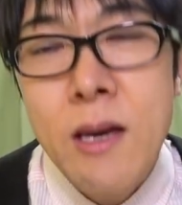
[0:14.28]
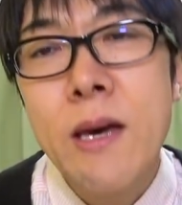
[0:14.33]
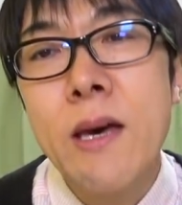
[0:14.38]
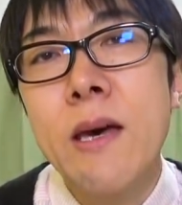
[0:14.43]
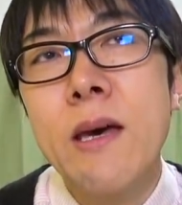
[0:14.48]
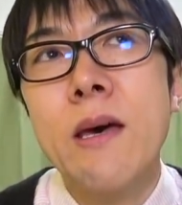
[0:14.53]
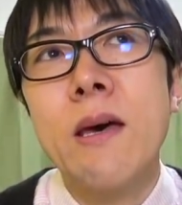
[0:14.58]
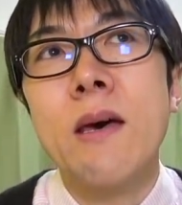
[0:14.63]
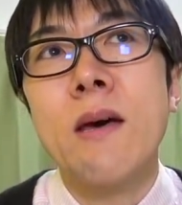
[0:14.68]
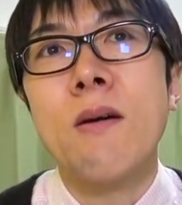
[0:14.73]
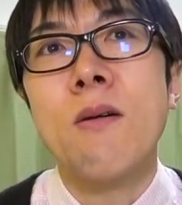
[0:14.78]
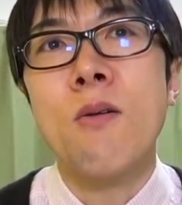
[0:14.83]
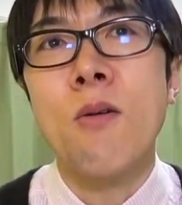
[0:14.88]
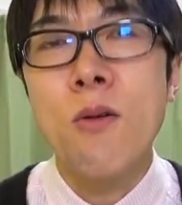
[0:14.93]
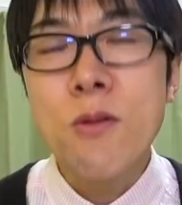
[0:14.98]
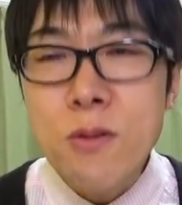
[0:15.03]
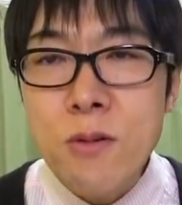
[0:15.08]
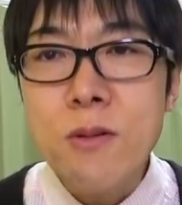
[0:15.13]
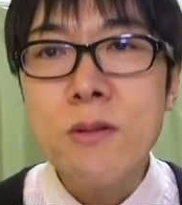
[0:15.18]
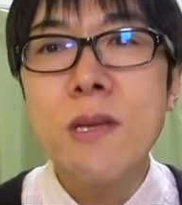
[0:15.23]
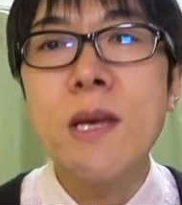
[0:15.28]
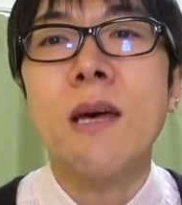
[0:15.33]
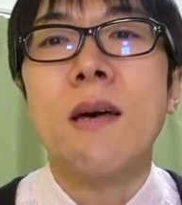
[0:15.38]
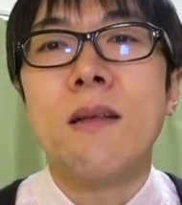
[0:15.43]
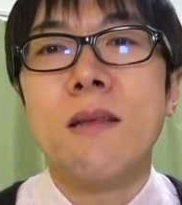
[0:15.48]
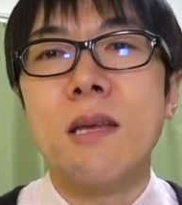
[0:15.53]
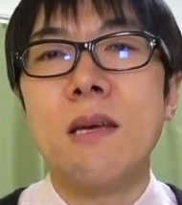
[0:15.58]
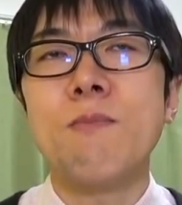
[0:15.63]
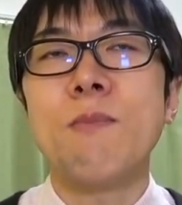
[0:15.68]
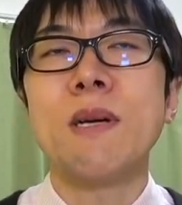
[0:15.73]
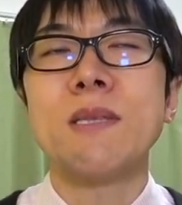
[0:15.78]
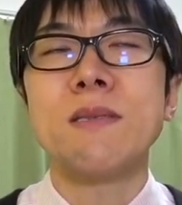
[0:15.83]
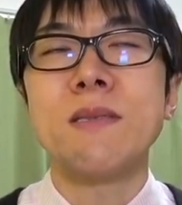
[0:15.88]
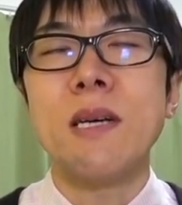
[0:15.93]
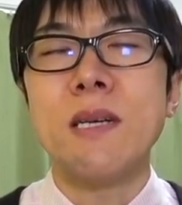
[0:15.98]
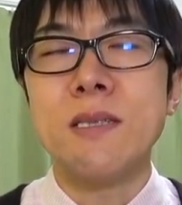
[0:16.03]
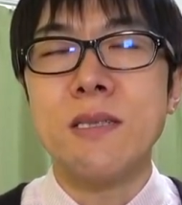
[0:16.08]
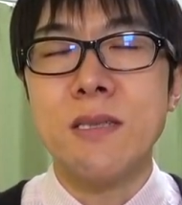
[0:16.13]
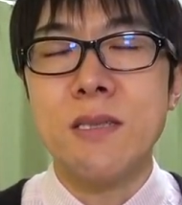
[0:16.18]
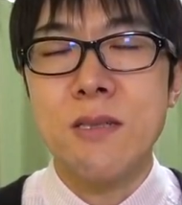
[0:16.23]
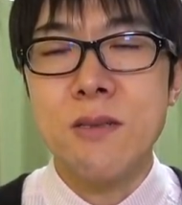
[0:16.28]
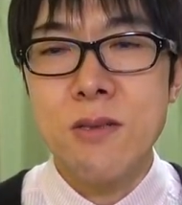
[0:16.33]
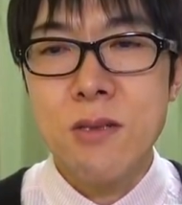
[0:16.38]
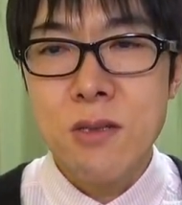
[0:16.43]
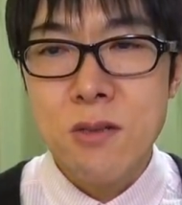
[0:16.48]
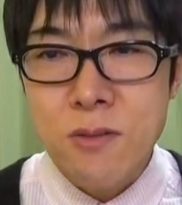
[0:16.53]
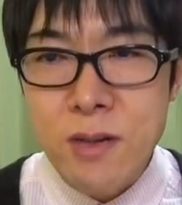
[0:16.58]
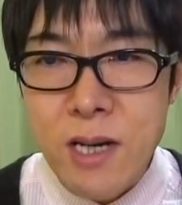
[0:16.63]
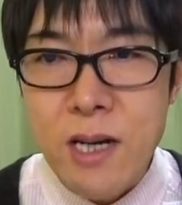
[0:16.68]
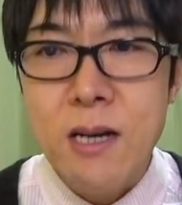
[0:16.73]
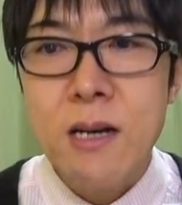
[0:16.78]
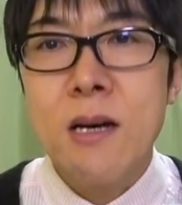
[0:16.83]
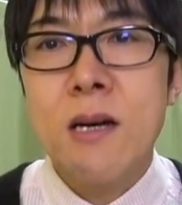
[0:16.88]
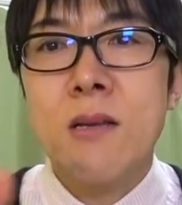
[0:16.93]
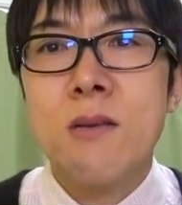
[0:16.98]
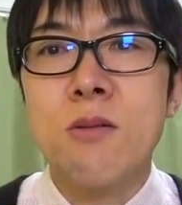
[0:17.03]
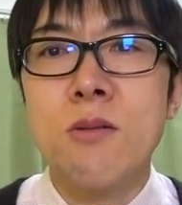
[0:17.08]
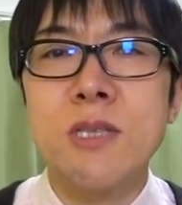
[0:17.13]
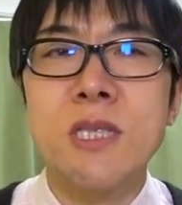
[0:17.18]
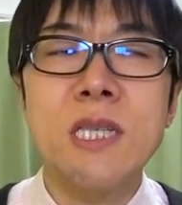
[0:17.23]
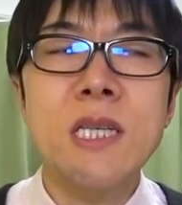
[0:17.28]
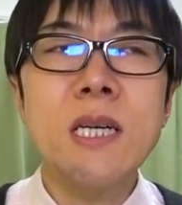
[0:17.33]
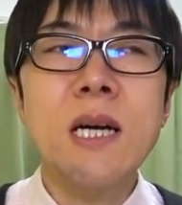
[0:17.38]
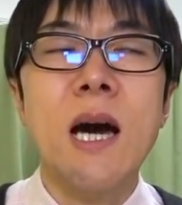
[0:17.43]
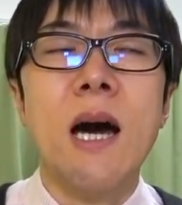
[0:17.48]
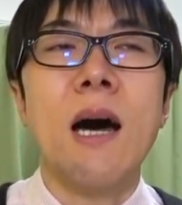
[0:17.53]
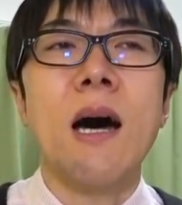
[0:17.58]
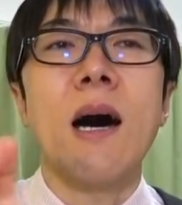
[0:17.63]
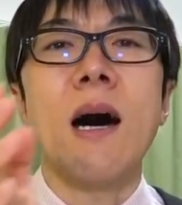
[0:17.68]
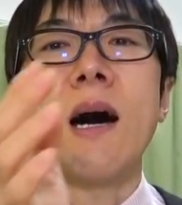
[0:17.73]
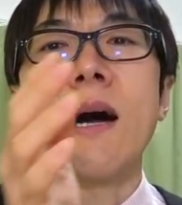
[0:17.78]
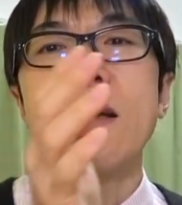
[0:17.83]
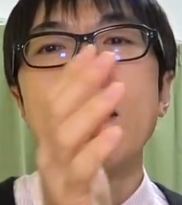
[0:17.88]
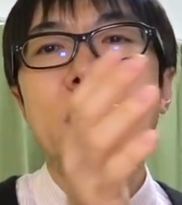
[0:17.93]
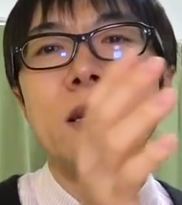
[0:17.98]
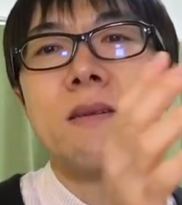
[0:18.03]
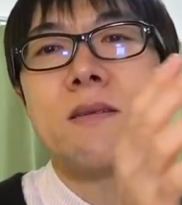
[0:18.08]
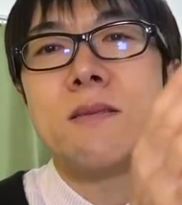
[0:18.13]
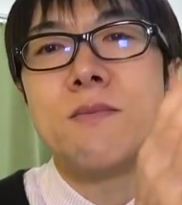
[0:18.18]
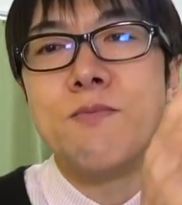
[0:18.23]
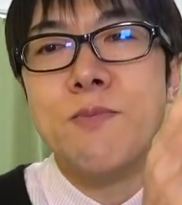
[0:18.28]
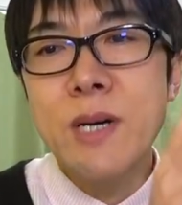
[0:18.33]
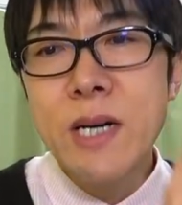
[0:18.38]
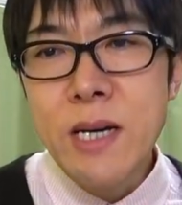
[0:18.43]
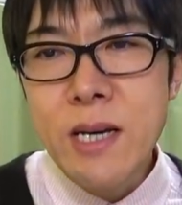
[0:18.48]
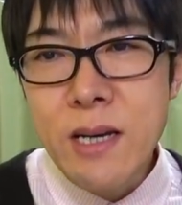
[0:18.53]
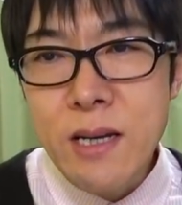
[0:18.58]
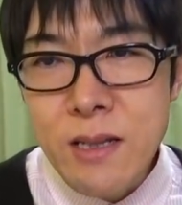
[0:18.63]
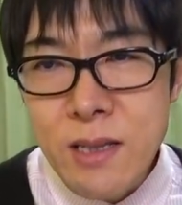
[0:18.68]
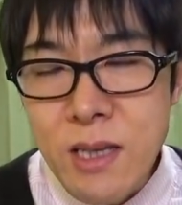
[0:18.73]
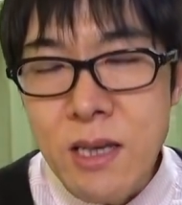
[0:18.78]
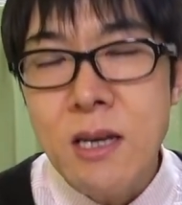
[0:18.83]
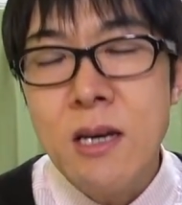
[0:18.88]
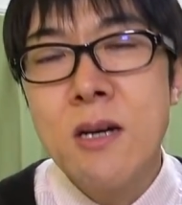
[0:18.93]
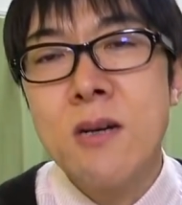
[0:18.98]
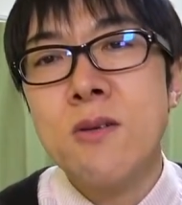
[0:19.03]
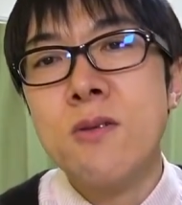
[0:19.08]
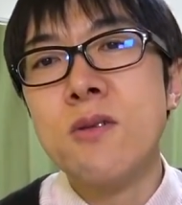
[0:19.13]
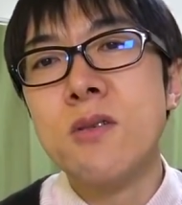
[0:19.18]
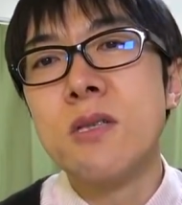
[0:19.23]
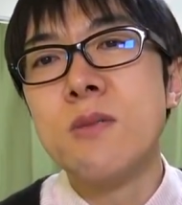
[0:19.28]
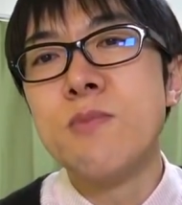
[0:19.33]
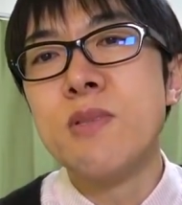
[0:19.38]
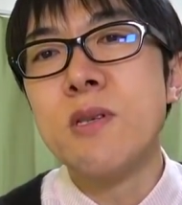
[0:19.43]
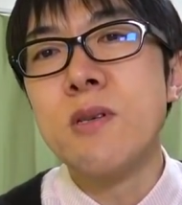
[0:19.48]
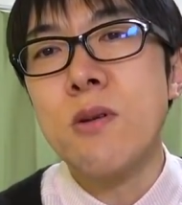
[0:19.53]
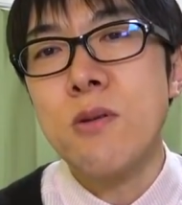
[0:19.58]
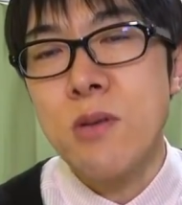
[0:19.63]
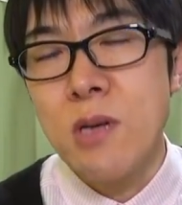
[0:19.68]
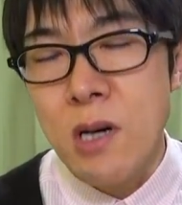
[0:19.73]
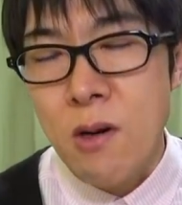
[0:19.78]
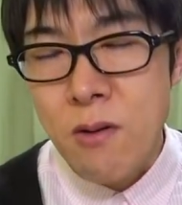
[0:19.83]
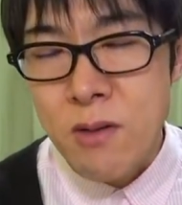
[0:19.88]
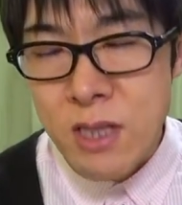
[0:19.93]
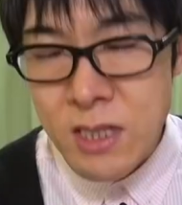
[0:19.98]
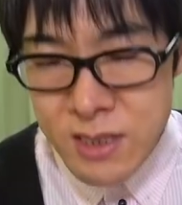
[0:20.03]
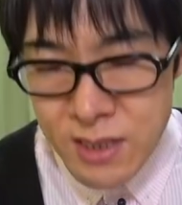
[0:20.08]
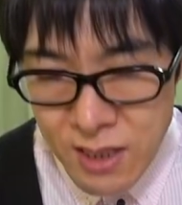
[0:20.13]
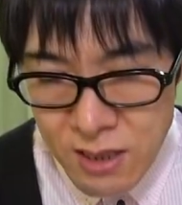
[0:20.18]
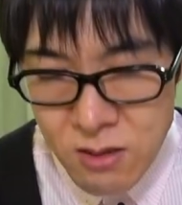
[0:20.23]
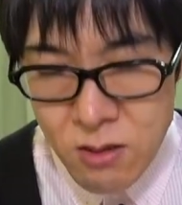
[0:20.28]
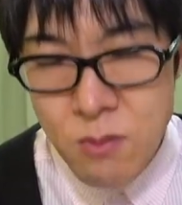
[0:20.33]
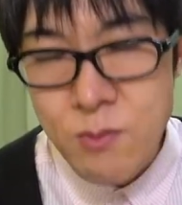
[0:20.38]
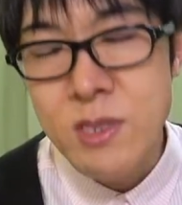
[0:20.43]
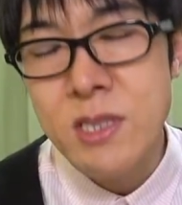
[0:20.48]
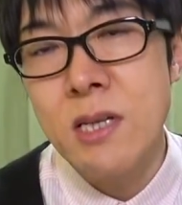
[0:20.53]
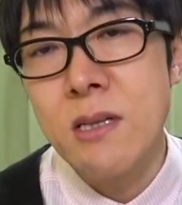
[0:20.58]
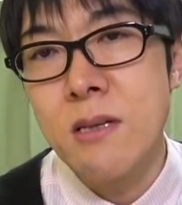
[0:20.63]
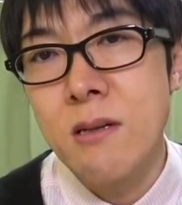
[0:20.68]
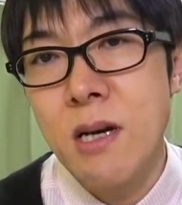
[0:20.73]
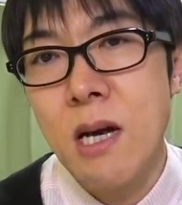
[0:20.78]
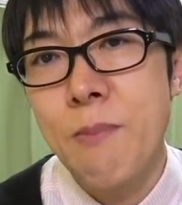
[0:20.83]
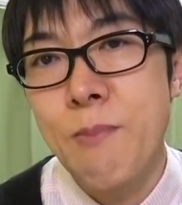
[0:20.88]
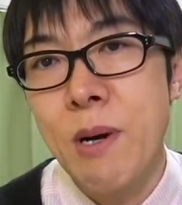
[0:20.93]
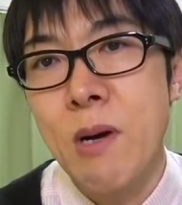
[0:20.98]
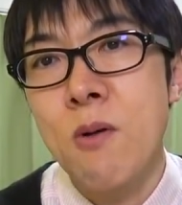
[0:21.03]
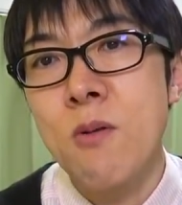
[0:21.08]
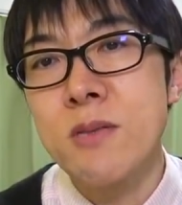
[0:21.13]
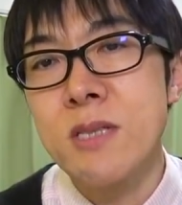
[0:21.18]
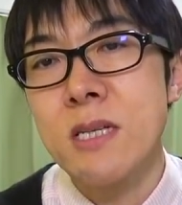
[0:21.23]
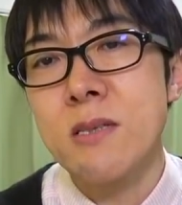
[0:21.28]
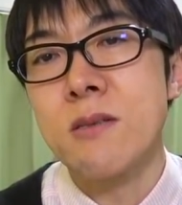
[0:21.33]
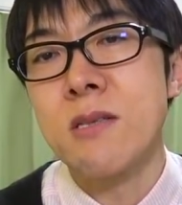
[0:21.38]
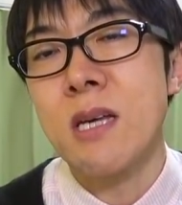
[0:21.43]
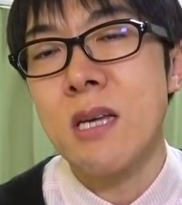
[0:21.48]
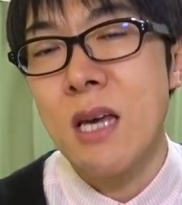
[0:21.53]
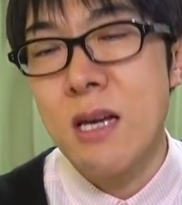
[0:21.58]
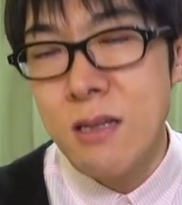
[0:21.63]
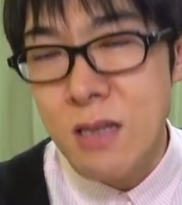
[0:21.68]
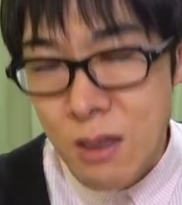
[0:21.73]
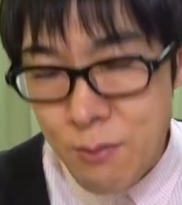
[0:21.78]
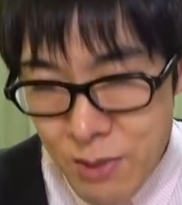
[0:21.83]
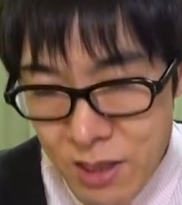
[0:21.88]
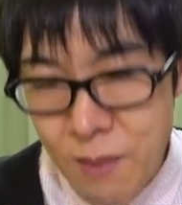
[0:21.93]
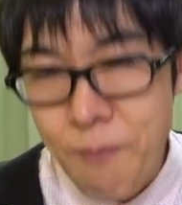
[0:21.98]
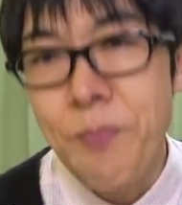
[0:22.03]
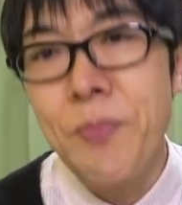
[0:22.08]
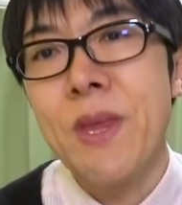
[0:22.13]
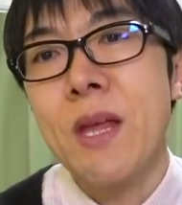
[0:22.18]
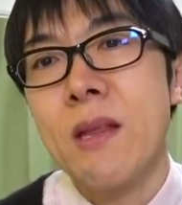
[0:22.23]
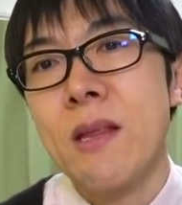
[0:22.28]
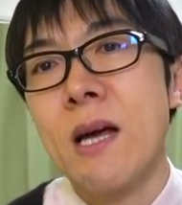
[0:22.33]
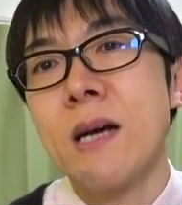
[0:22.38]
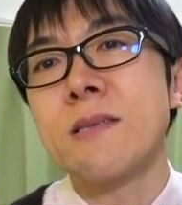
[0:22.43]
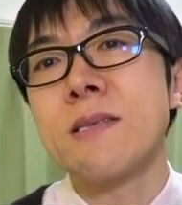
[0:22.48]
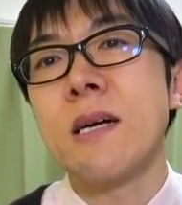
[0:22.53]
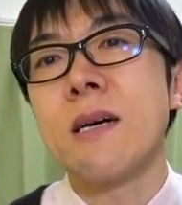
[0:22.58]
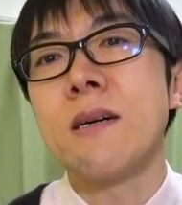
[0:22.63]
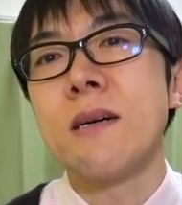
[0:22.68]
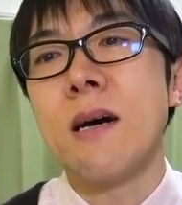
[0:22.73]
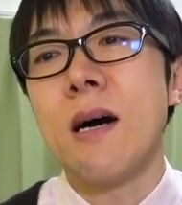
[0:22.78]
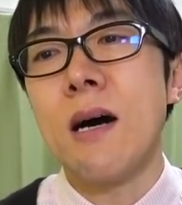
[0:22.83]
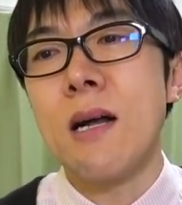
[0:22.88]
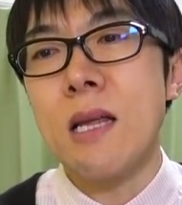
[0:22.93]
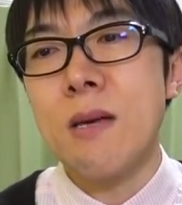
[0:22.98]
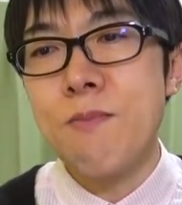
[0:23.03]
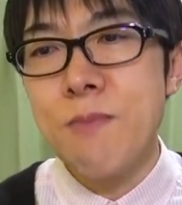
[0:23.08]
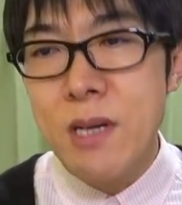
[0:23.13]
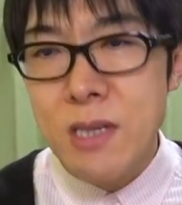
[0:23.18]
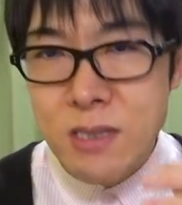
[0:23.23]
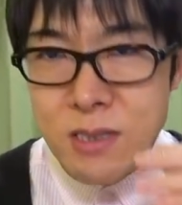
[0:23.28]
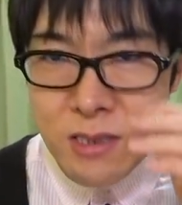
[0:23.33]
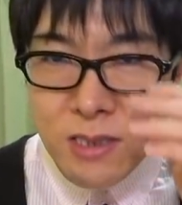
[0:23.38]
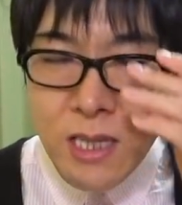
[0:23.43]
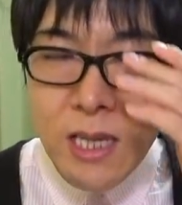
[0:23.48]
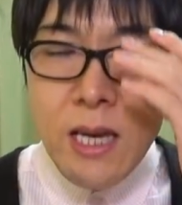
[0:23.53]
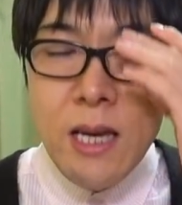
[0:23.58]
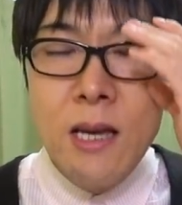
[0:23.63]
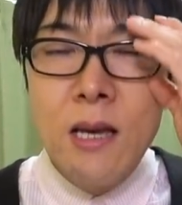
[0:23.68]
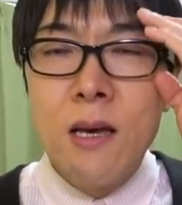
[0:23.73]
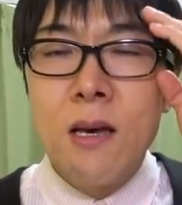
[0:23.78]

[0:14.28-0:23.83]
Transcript: えー、このね、年末年始っていうのは、年が明ける前に福袋とかを出されるお店っていうのがやっぱ混雑を避けるためにたくさんありまして、